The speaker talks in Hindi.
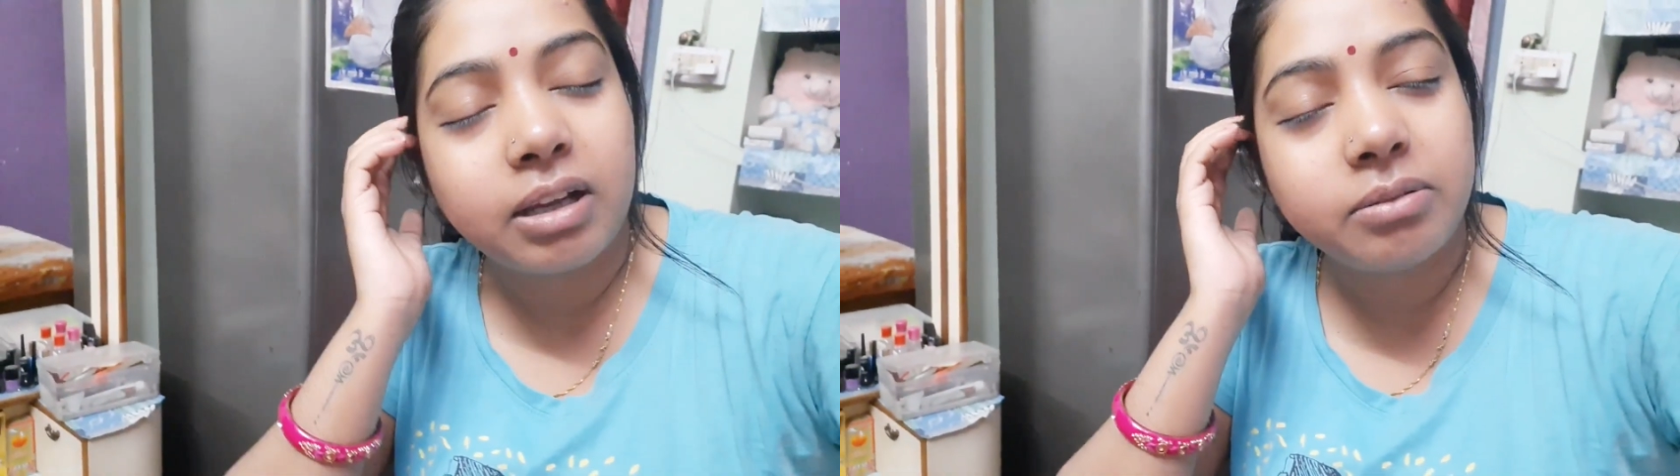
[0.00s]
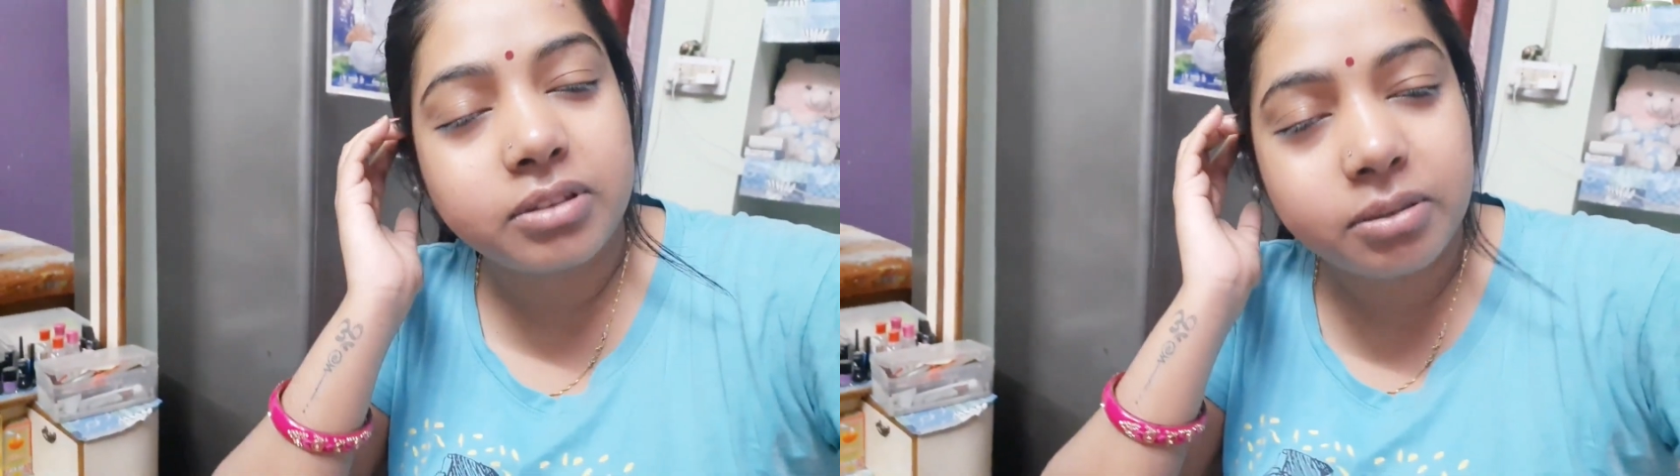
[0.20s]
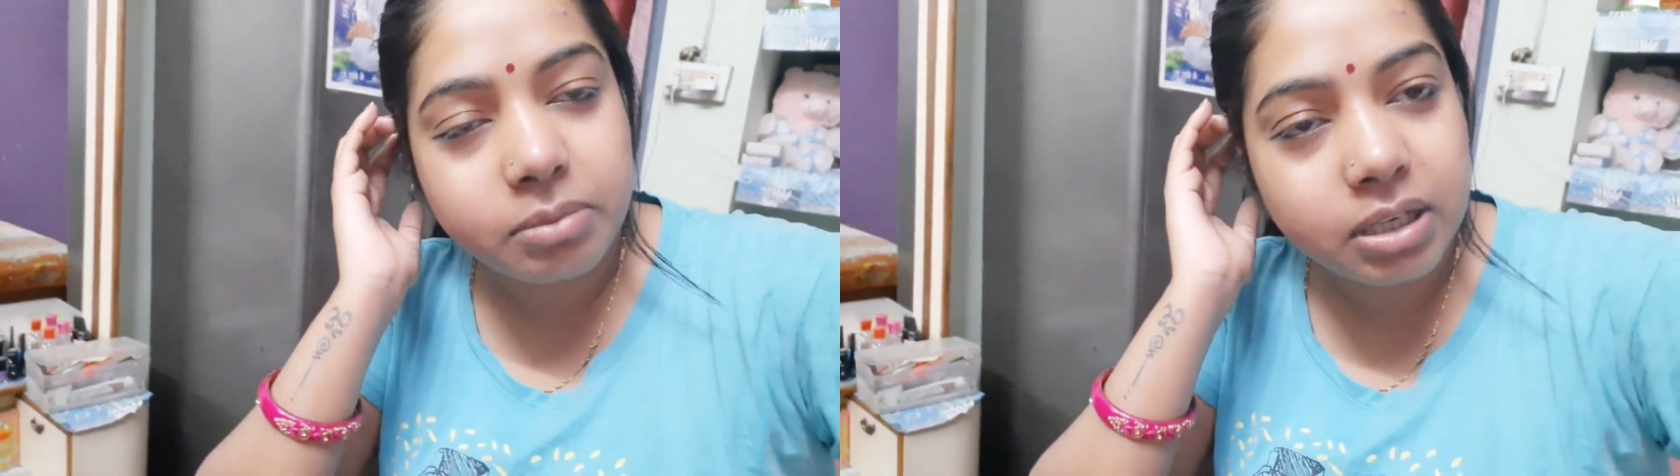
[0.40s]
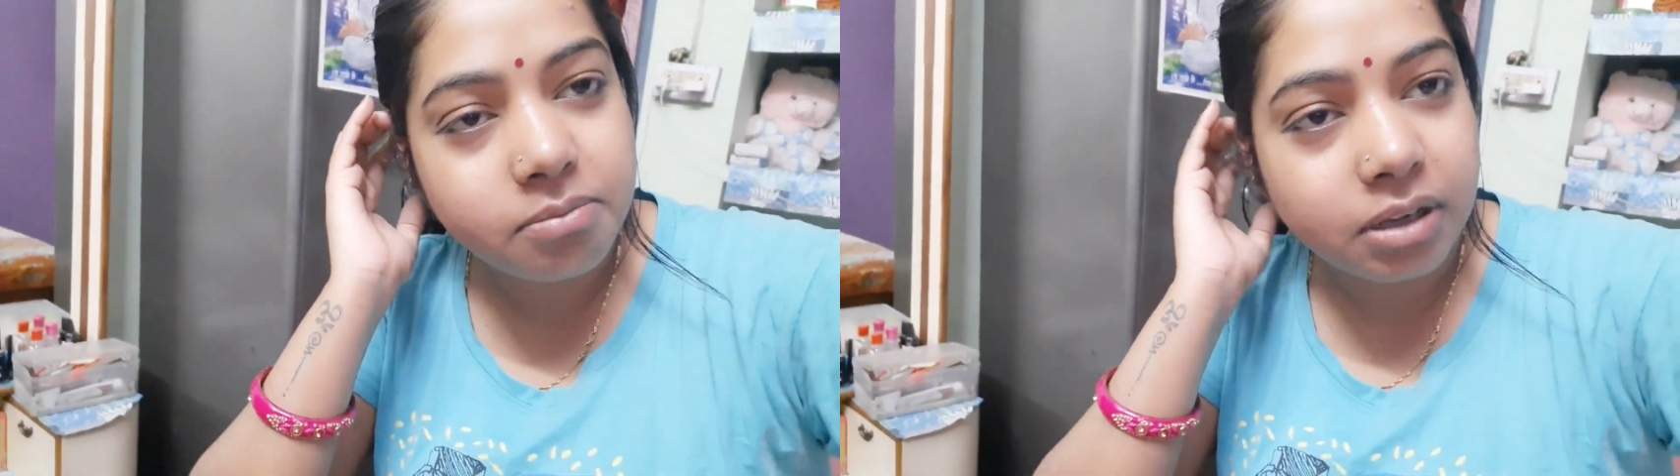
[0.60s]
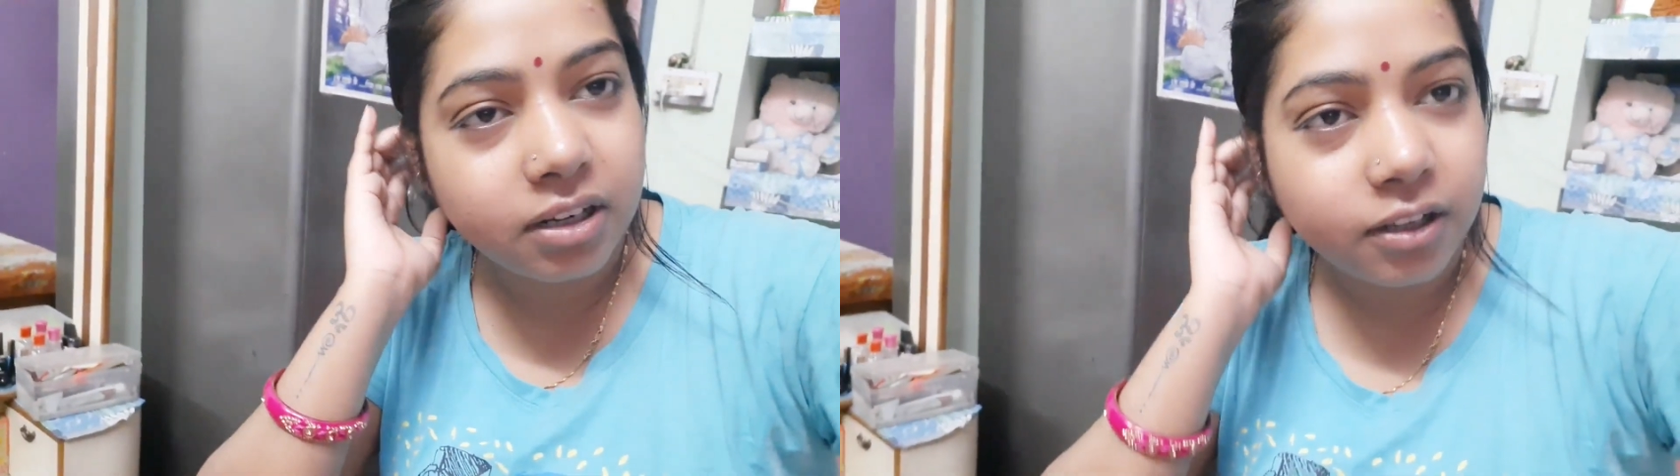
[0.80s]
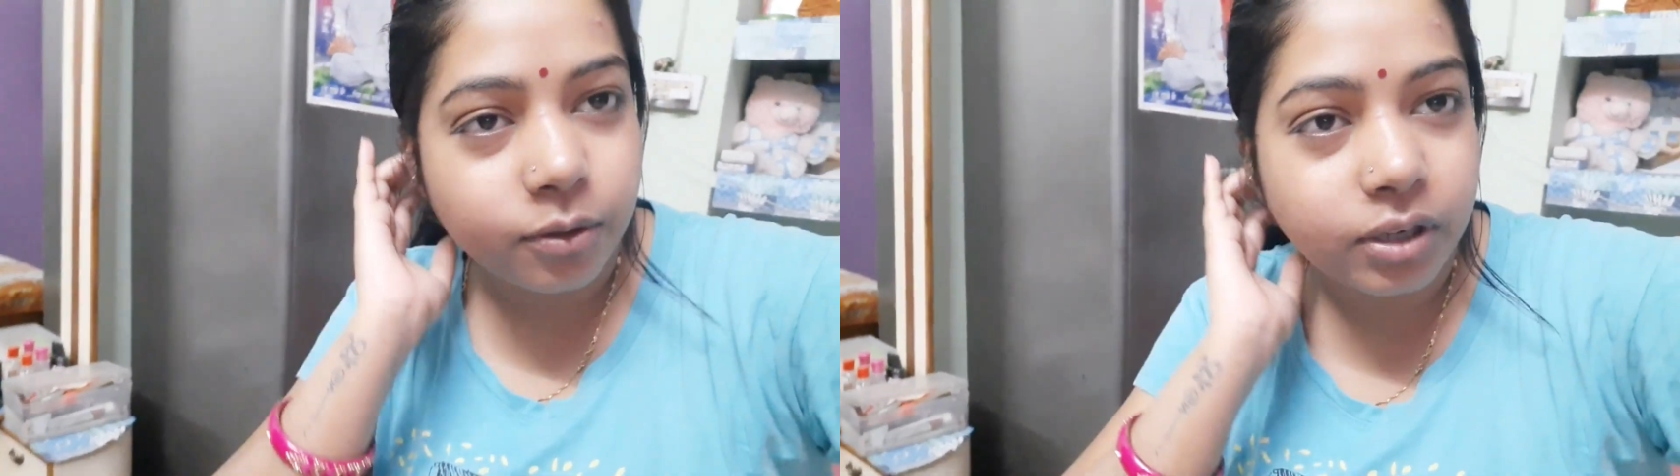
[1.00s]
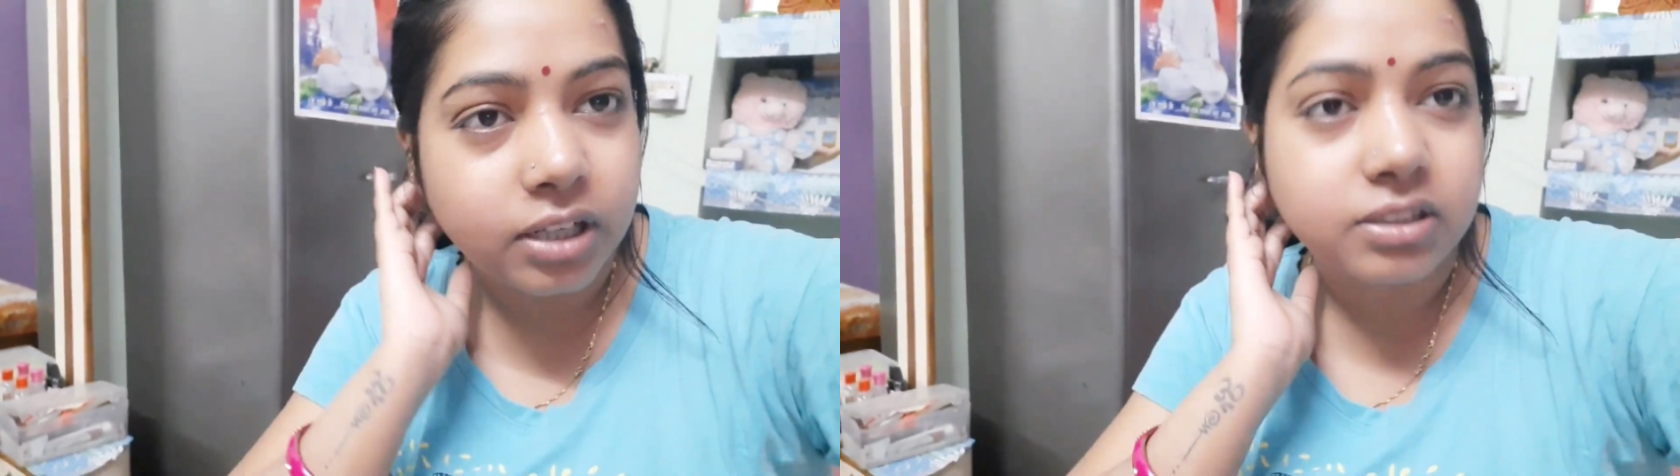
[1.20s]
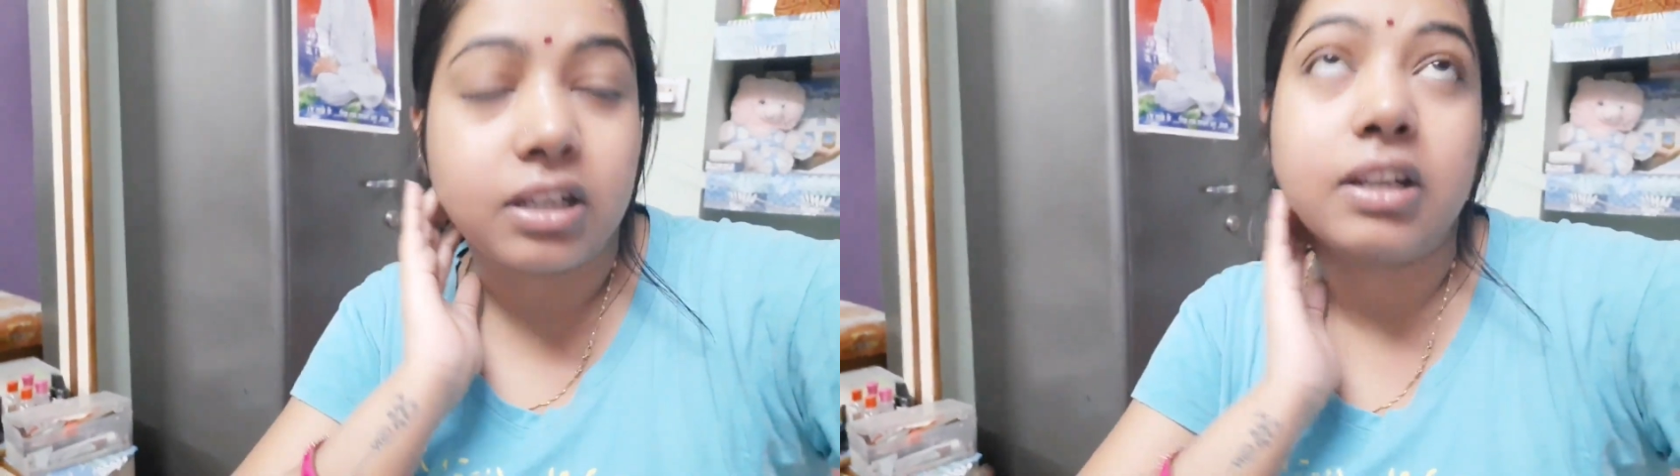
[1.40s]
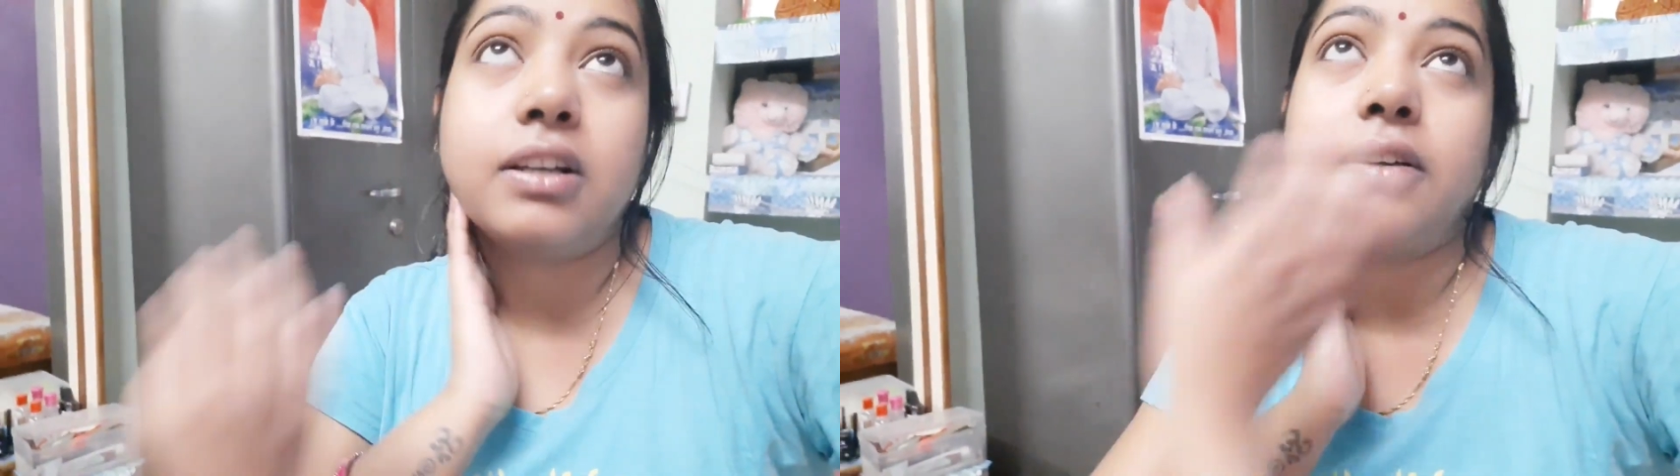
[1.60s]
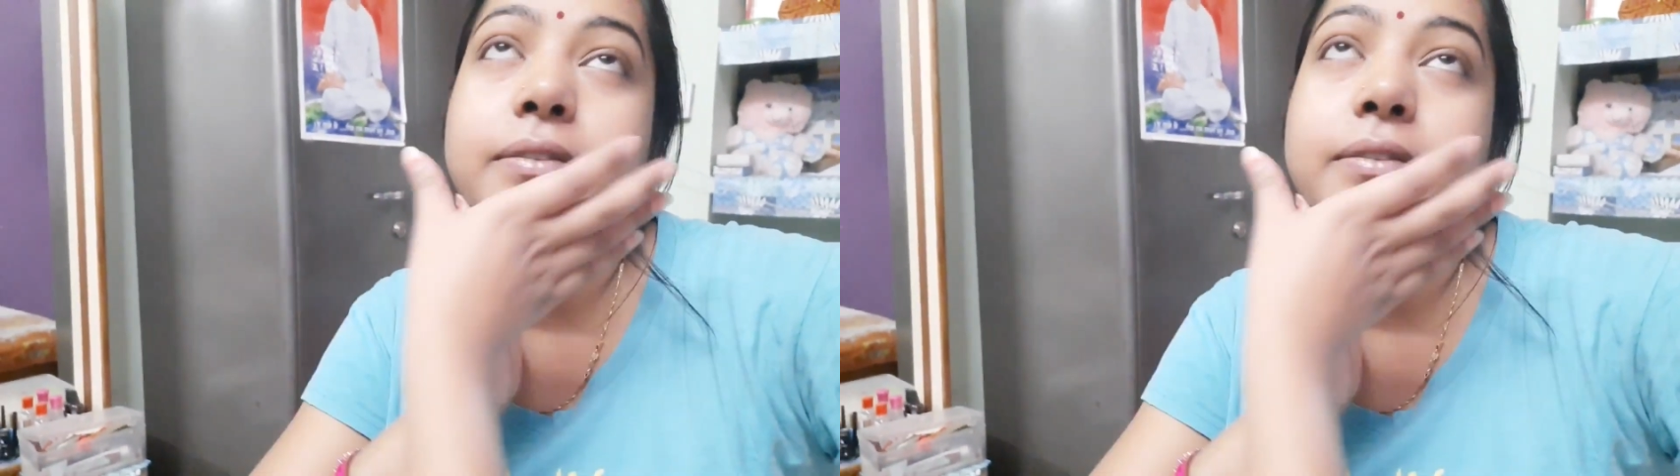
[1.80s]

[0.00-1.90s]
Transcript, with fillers: आज एकदम मेरा मन नहीं हो रहा है जाने लेट हाँ,